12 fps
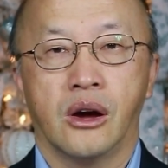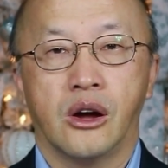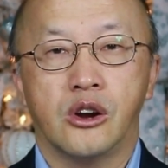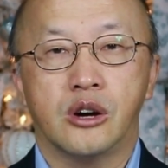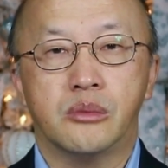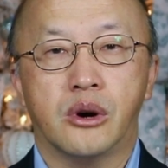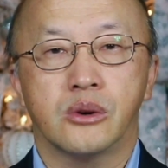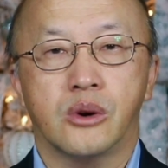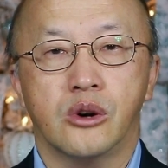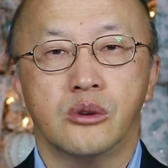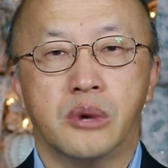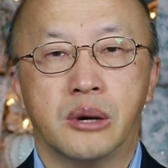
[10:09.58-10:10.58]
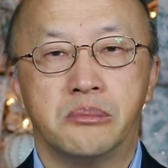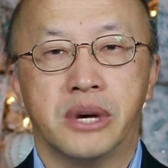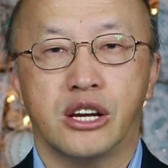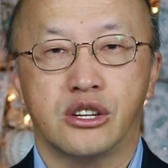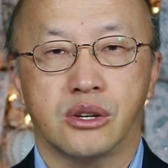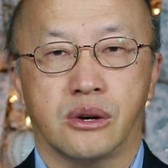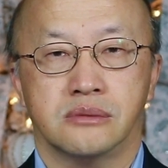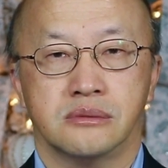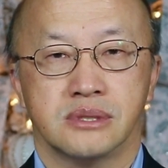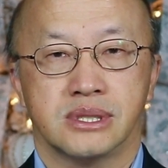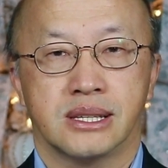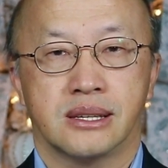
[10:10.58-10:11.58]
lúc mua công lúc mua bê dùng
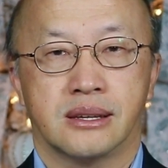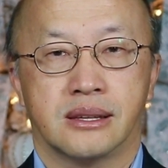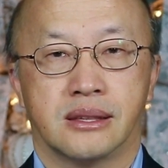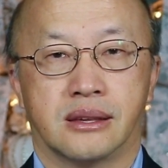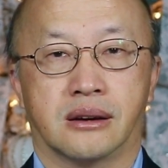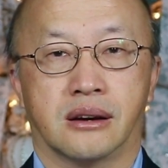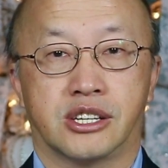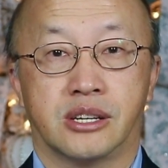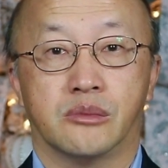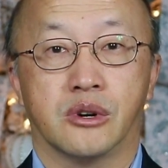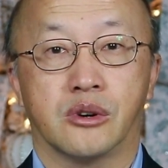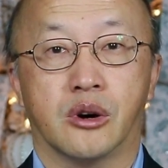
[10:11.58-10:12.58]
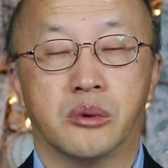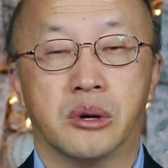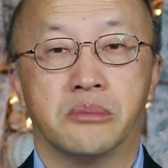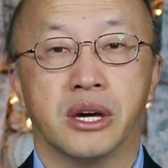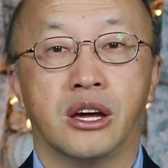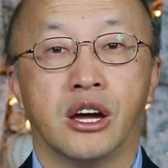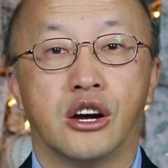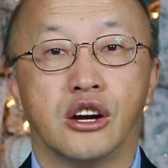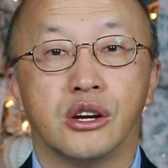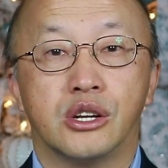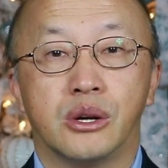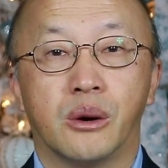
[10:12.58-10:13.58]
chỉ có chú mua công mua bê
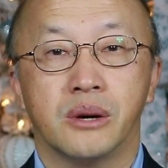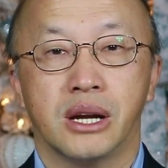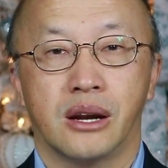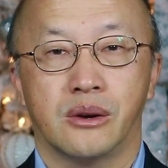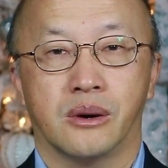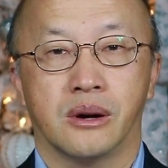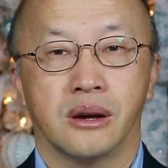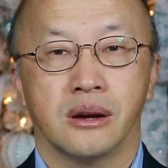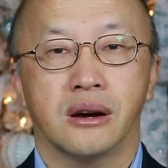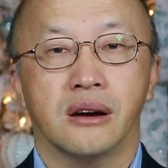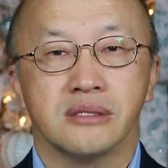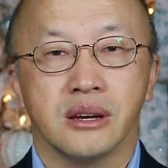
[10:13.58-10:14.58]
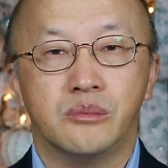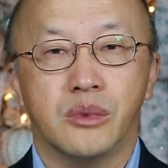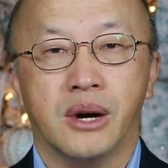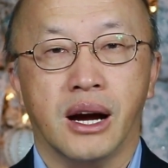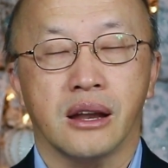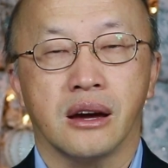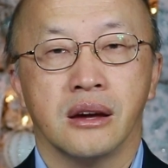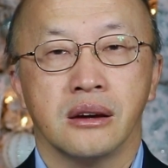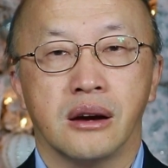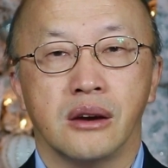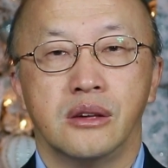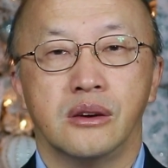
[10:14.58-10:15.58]
dùng lên luôn có sự mua hay là
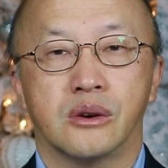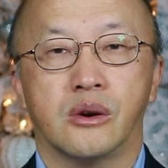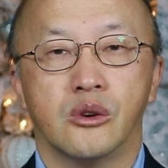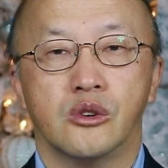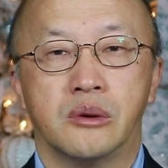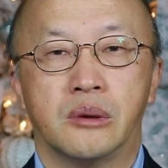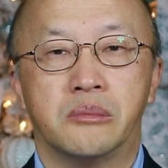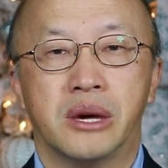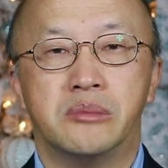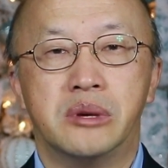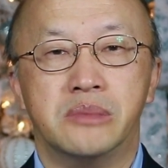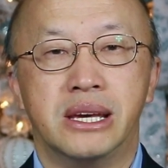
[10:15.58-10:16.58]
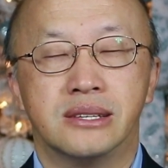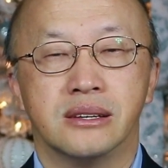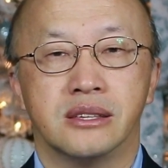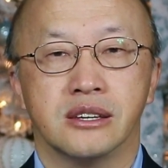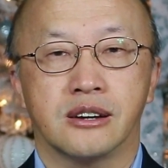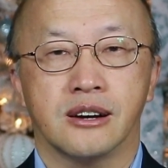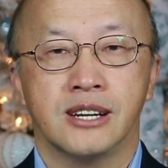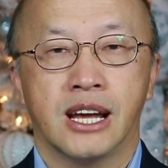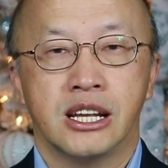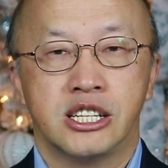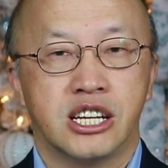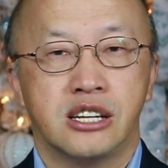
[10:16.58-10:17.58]
có lý công luôn yên bên mi mi suy chỉ có
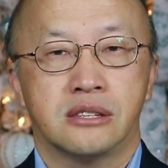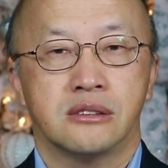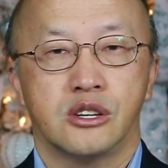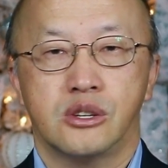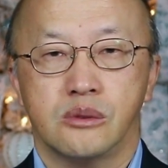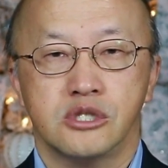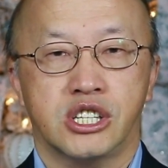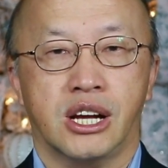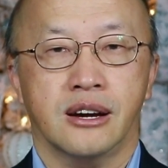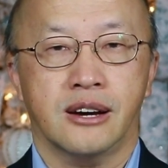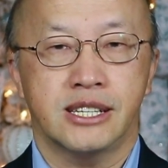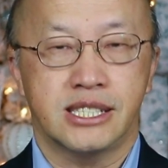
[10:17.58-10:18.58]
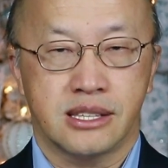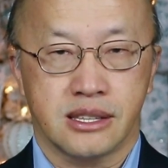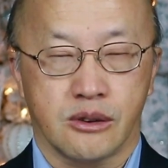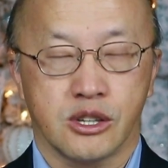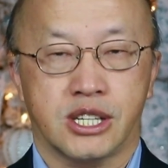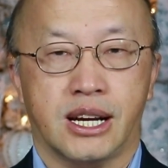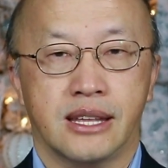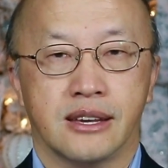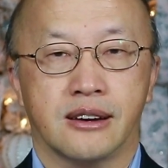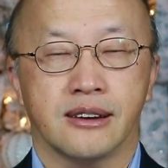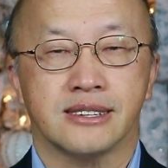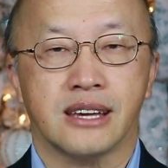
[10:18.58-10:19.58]
chỉ dùng xa có chỉ tàu xa chỉ
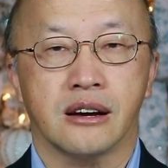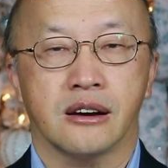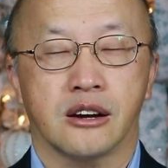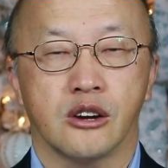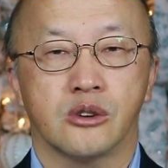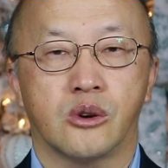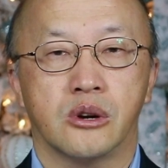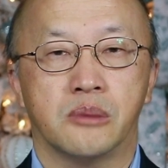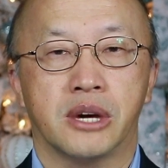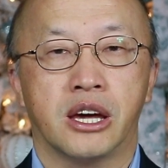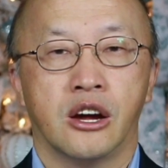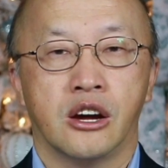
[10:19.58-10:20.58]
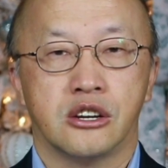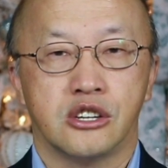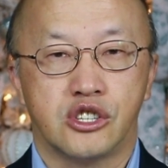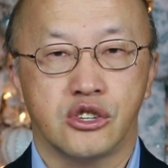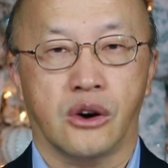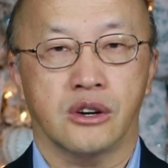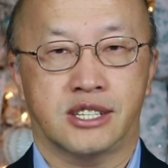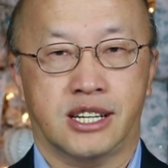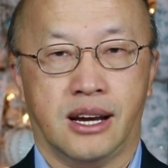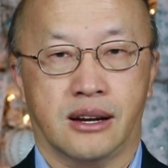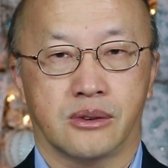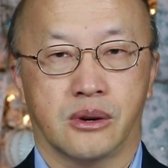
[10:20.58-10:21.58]
có sáng có lúc công luôn bên đó
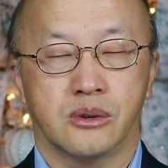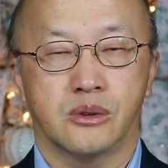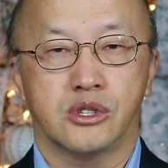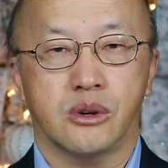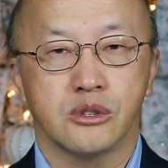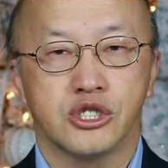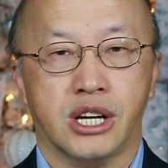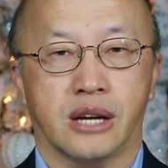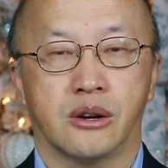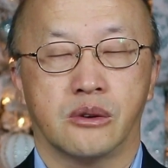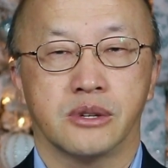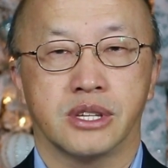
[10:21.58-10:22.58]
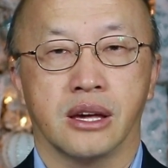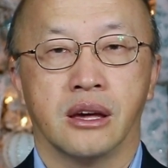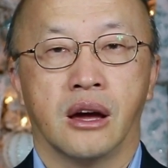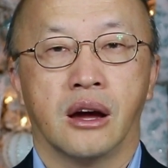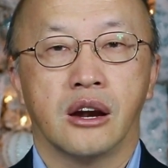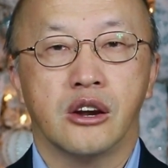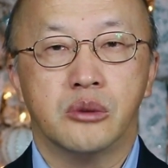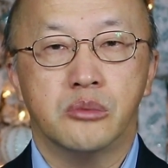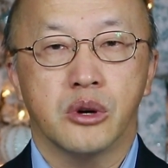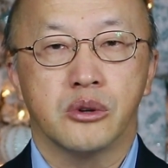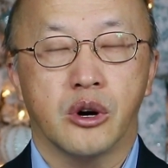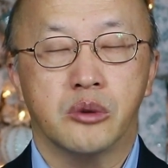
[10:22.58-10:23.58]
chăng rồi lu dùng chăng rồi lu chỉ lỡ
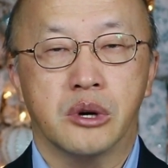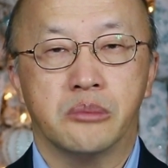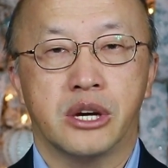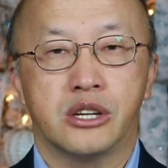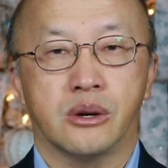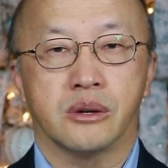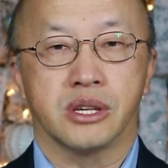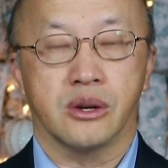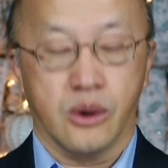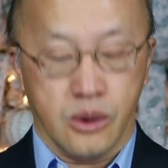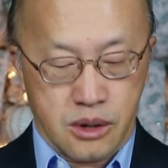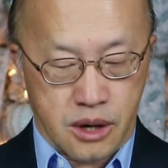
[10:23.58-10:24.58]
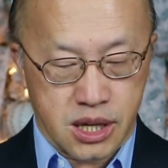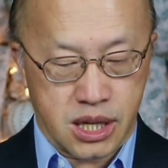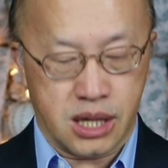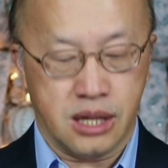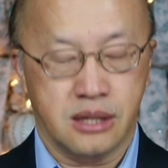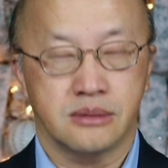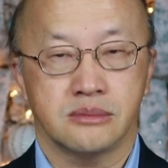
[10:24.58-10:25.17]
một công luôn bên dùng chỉ ô có khí